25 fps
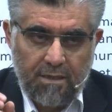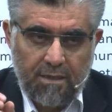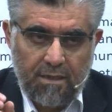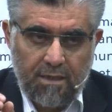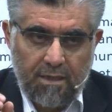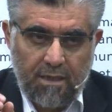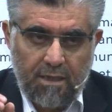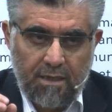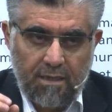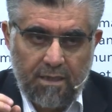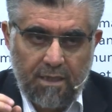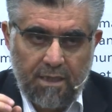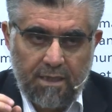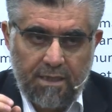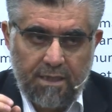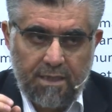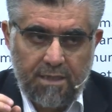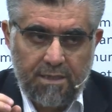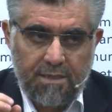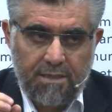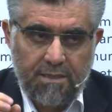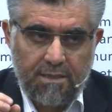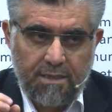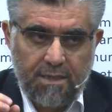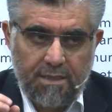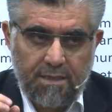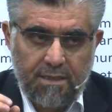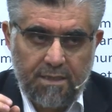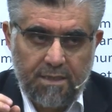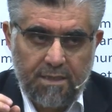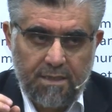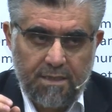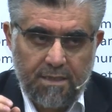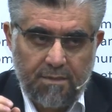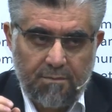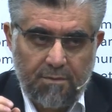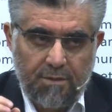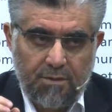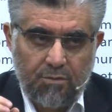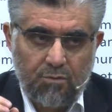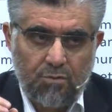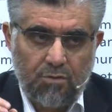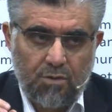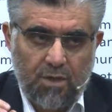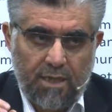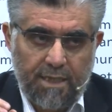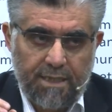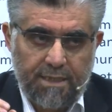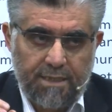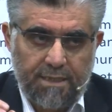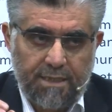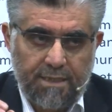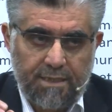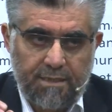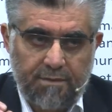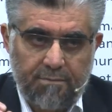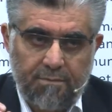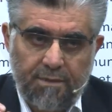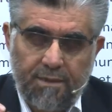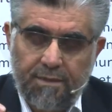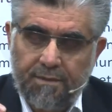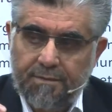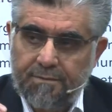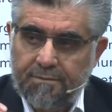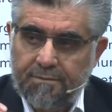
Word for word: Allah'ın elçisi dediğiniz zaman Kur'an-ı Kerim'e